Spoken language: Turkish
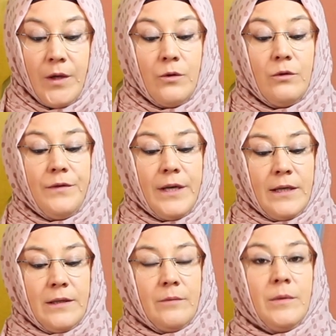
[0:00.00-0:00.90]
Ulviye
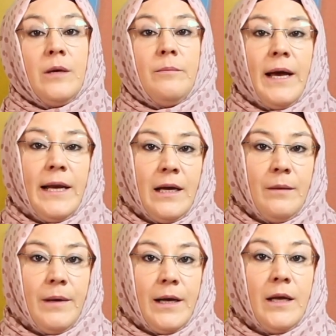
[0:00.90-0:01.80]
Hanım,
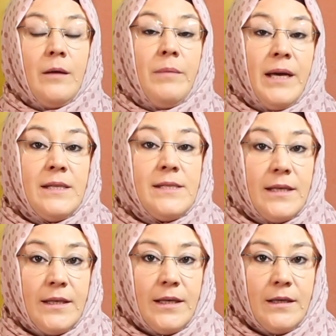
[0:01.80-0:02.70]
merhaba ben
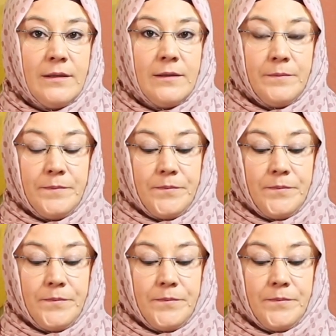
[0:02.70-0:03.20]
Zekiye Hanım.